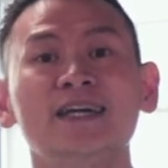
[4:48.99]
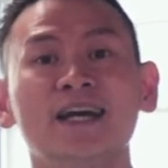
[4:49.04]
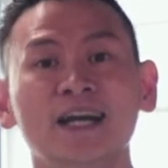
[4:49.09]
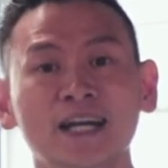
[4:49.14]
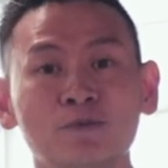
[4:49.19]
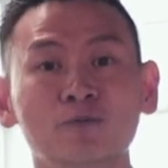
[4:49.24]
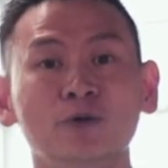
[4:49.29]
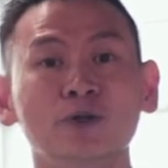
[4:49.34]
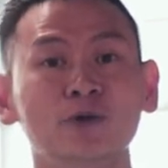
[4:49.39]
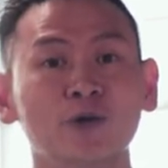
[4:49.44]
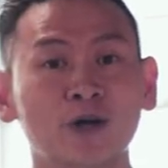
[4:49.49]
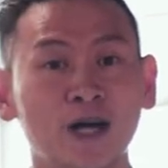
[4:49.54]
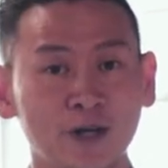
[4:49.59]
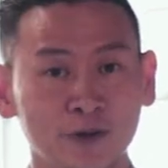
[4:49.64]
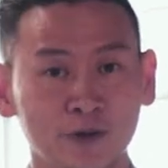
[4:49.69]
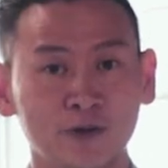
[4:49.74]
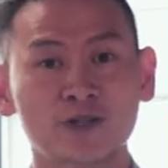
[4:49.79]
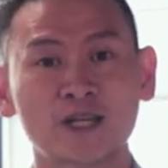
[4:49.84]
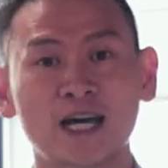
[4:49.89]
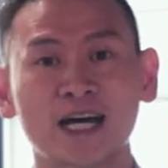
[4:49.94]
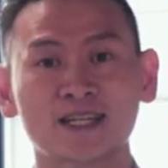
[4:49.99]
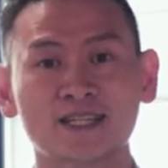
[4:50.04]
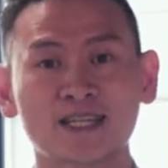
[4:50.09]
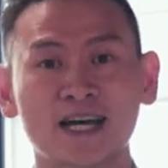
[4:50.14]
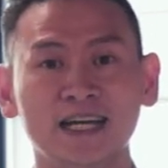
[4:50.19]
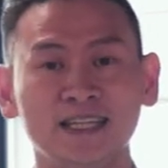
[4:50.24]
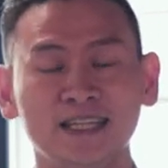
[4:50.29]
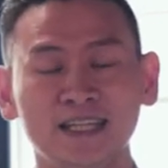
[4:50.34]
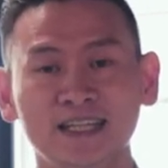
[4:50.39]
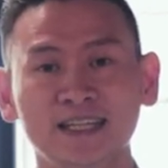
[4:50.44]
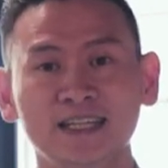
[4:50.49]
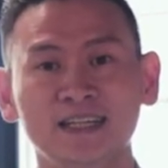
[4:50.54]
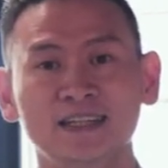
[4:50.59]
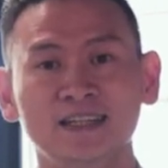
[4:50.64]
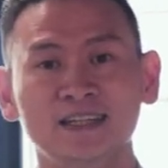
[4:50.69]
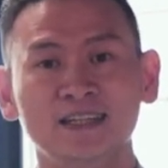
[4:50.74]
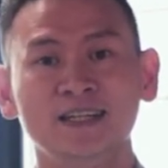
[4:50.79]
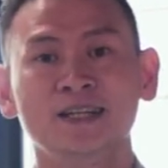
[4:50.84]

yang dibutuhkan untuk saat-saat ini.